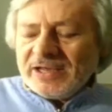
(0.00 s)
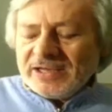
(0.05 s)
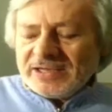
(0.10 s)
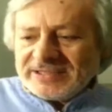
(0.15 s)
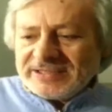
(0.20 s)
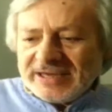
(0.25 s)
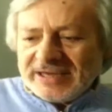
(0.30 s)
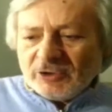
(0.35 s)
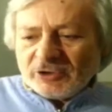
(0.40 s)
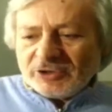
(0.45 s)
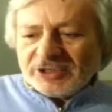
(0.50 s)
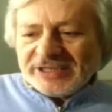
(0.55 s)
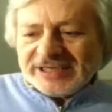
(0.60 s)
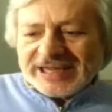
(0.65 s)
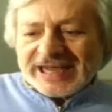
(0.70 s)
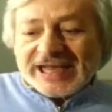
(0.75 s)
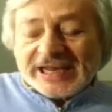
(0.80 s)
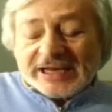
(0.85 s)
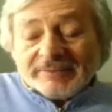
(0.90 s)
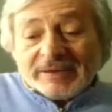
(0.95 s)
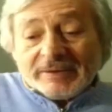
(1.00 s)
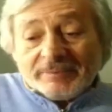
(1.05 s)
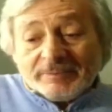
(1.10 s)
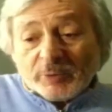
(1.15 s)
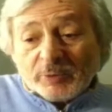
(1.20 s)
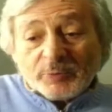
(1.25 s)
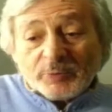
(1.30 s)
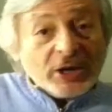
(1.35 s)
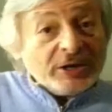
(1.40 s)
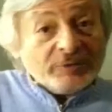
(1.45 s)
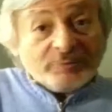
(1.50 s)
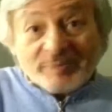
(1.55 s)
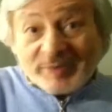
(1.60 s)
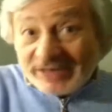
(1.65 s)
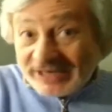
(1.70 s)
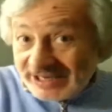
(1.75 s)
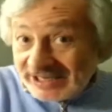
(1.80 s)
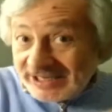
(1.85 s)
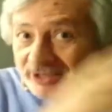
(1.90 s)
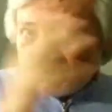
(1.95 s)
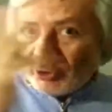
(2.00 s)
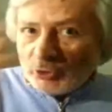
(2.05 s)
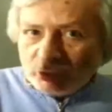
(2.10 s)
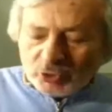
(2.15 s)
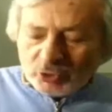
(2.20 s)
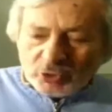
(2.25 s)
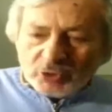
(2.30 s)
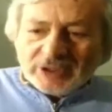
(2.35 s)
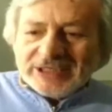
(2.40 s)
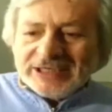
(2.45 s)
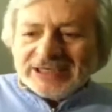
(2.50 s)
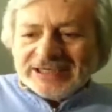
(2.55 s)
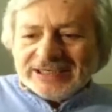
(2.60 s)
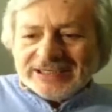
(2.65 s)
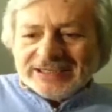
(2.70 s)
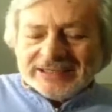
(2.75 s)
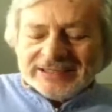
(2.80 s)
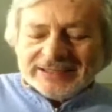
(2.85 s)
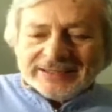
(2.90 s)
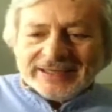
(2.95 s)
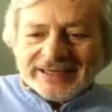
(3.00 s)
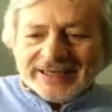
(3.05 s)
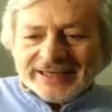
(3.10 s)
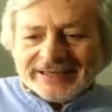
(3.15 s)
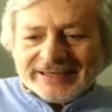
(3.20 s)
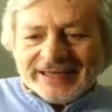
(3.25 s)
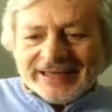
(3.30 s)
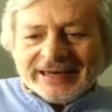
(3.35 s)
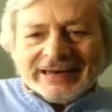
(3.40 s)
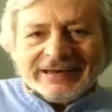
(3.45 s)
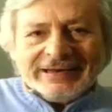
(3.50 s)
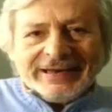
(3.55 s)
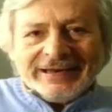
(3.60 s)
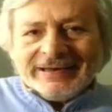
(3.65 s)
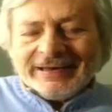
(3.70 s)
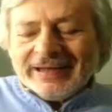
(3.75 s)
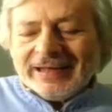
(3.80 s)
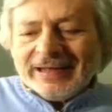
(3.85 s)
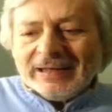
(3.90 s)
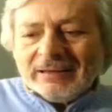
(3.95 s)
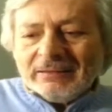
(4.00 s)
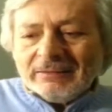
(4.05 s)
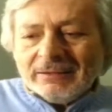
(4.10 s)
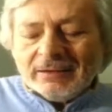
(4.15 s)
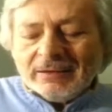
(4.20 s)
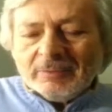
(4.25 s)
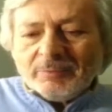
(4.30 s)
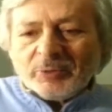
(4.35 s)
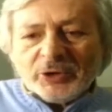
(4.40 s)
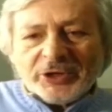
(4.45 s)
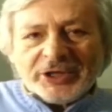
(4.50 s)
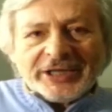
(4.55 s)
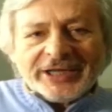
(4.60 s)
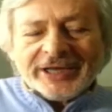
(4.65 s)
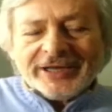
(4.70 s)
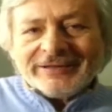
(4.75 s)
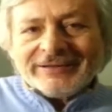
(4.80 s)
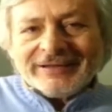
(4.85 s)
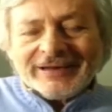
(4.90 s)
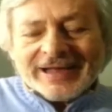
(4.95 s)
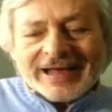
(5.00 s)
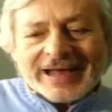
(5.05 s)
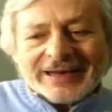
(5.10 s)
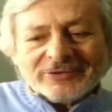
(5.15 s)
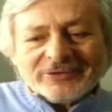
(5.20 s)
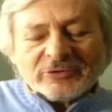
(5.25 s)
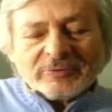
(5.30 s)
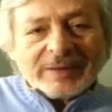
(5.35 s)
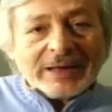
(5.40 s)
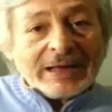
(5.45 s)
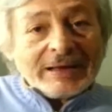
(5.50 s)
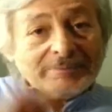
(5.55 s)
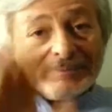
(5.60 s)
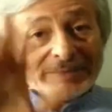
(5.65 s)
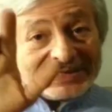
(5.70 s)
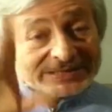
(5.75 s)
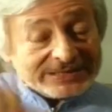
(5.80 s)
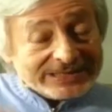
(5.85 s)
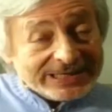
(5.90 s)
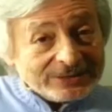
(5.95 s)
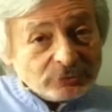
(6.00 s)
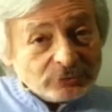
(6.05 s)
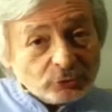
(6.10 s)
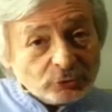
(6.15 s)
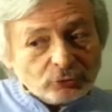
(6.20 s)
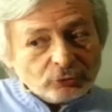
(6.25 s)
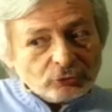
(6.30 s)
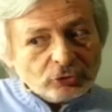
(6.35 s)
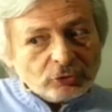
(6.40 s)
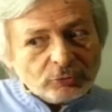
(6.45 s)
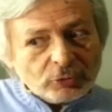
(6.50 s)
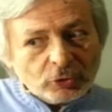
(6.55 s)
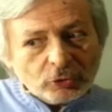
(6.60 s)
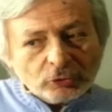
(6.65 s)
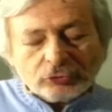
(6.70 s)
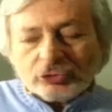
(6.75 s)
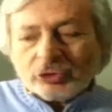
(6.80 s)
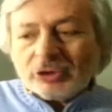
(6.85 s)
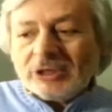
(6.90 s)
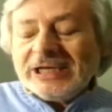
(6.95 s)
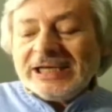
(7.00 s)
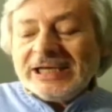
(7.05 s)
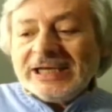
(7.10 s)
straordinari, ma è proprio il periodo eh, che, che, la linea politica italiana insomma, ha abbassato tutto molto.